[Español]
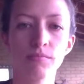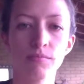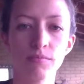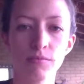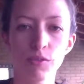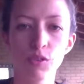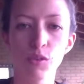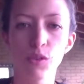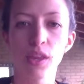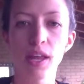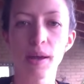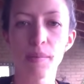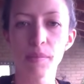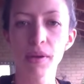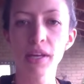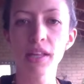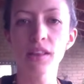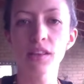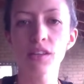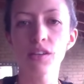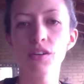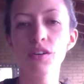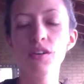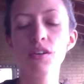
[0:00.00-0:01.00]

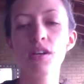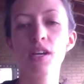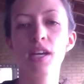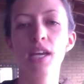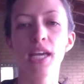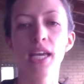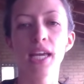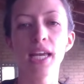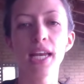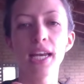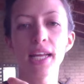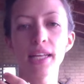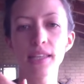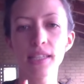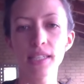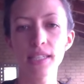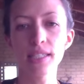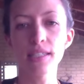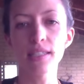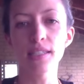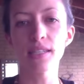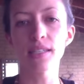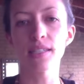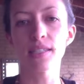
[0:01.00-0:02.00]
fundamento y la
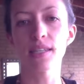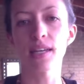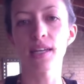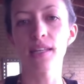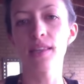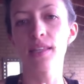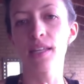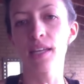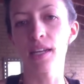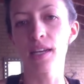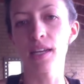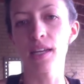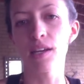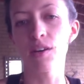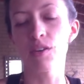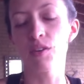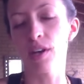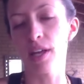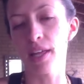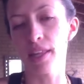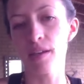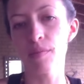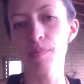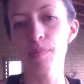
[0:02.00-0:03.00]
tristeza tiene o
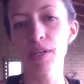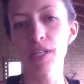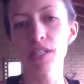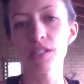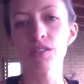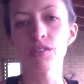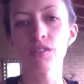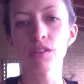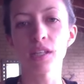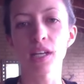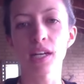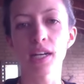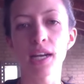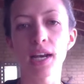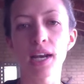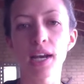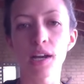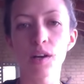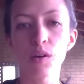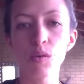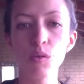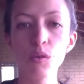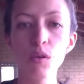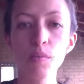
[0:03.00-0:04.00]
la depresión tiene a
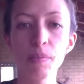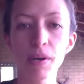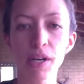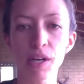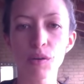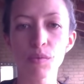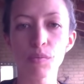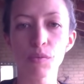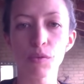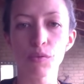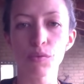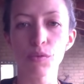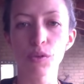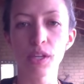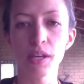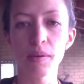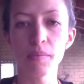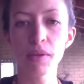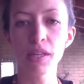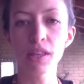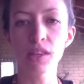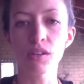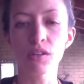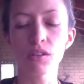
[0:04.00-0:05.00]
la culpa como fundamento.